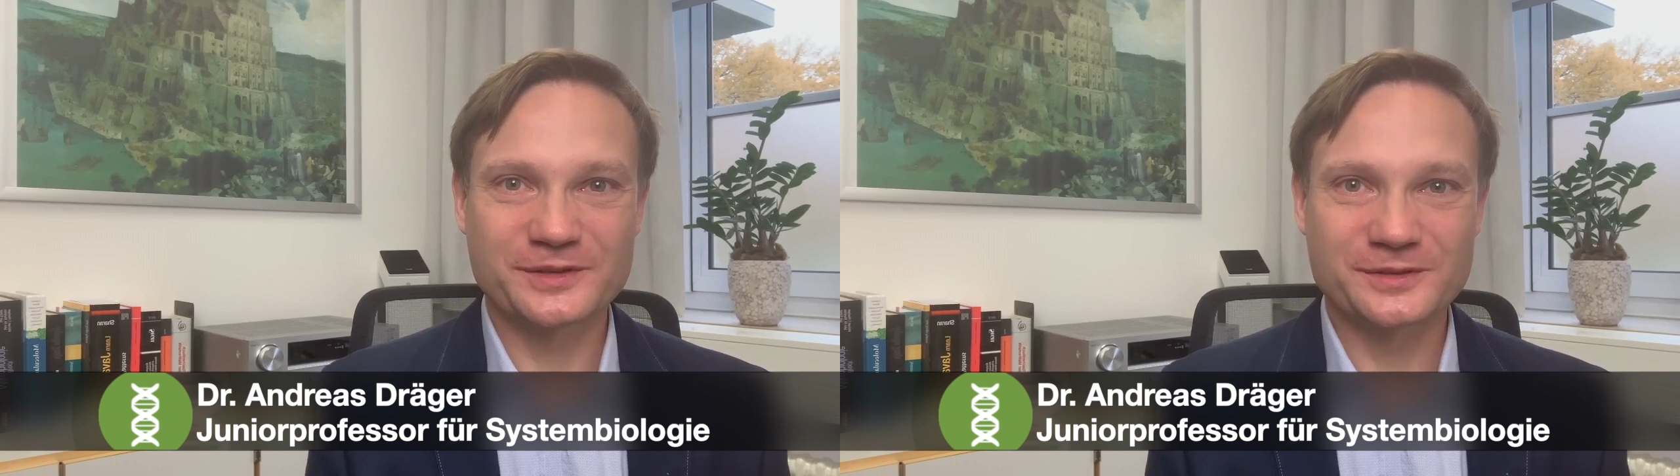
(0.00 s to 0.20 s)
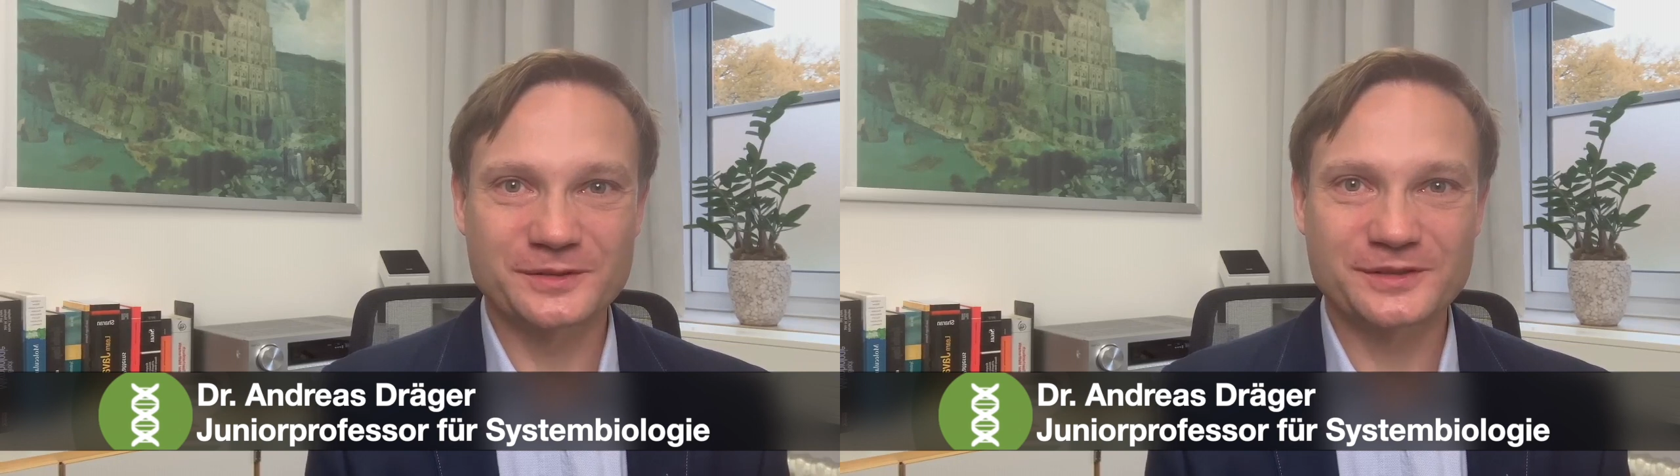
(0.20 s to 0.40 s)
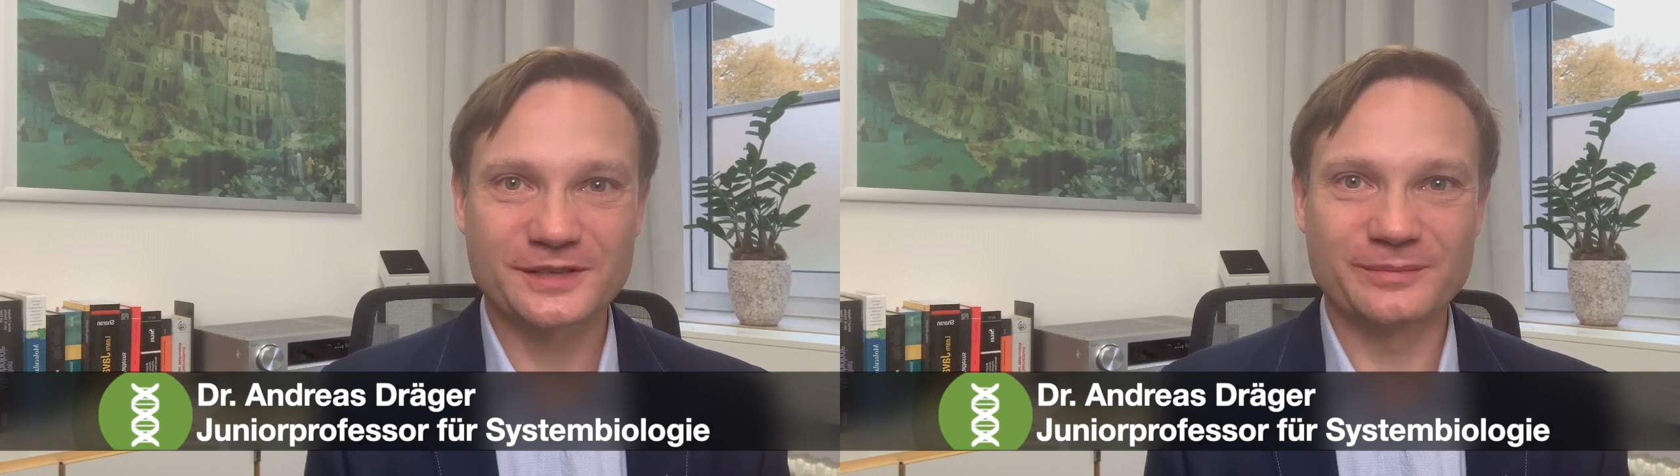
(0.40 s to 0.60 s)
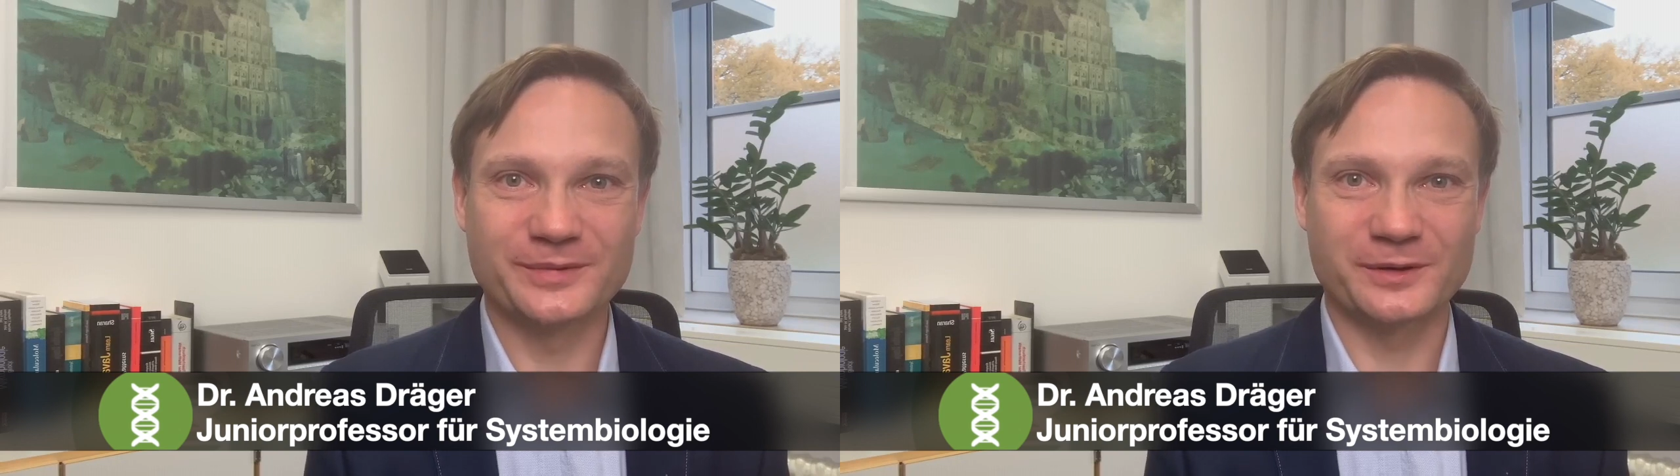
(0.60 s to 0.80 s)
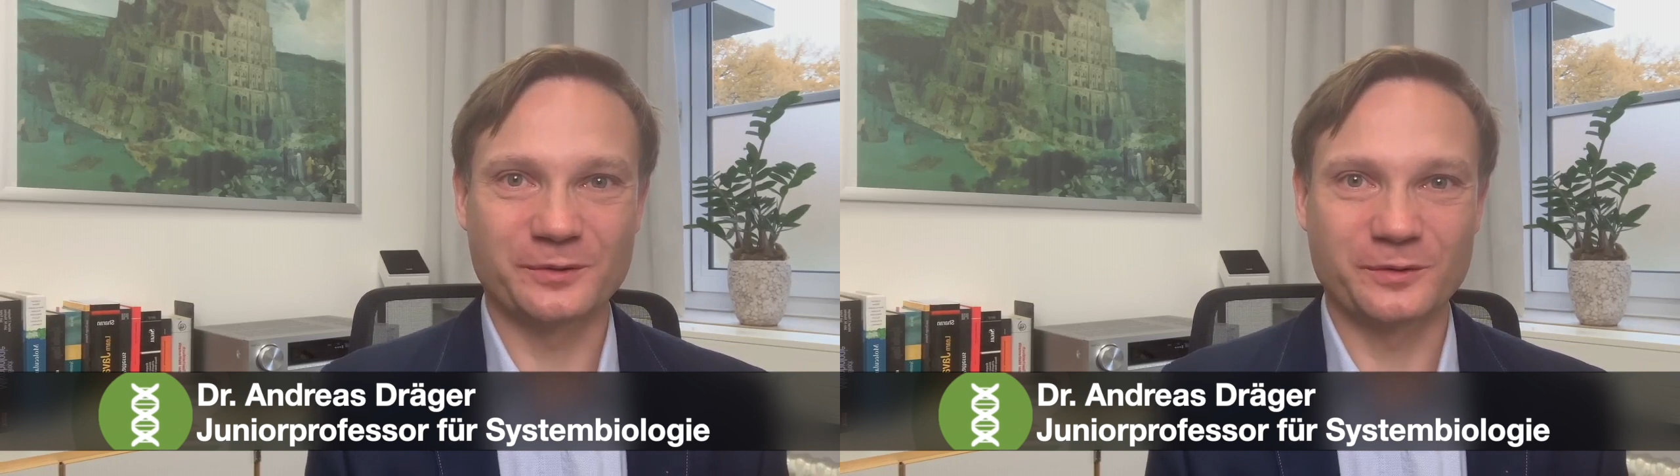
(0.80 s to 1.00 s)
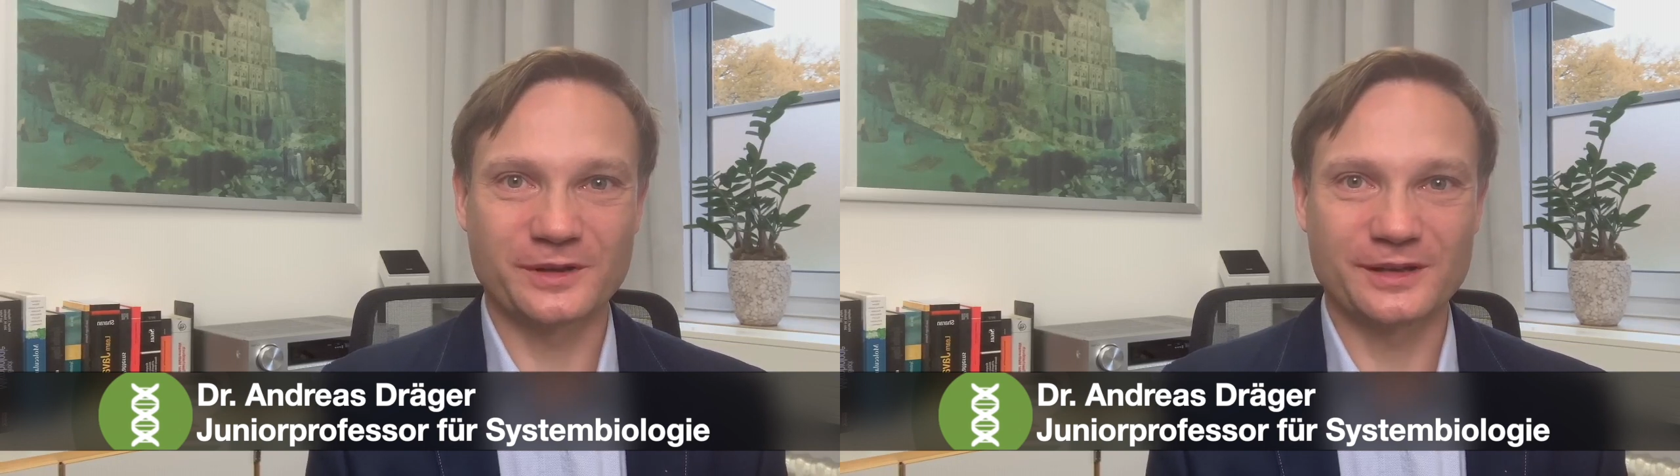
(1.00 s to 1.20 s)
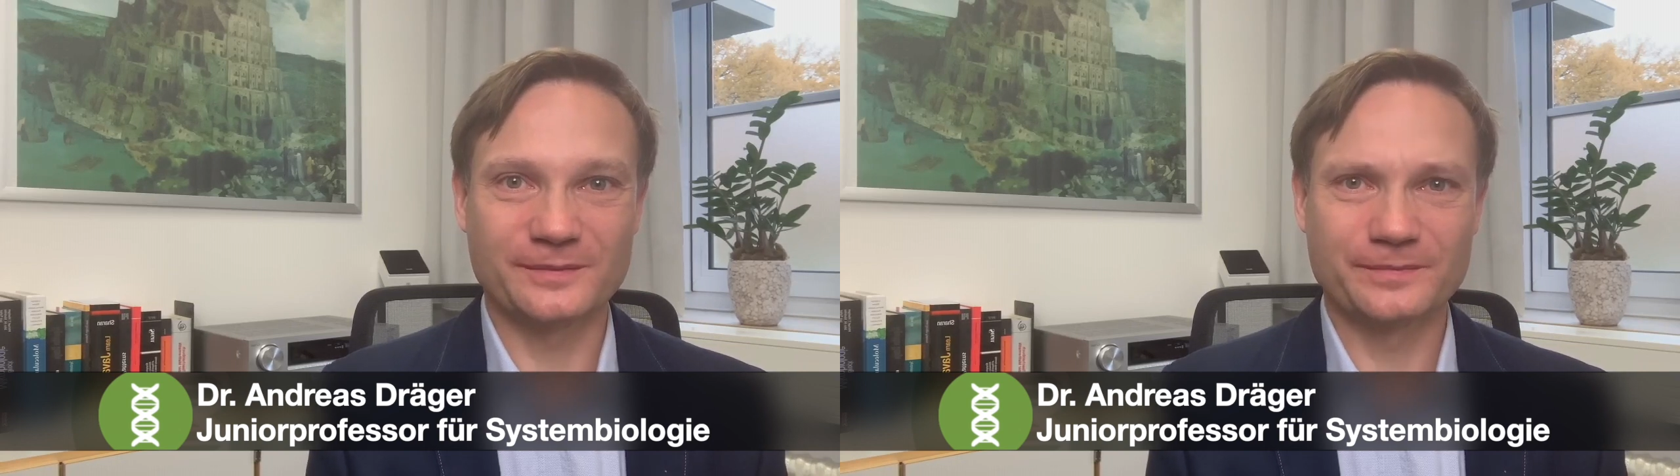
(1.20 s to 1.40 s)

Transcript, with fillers: Systembiologie.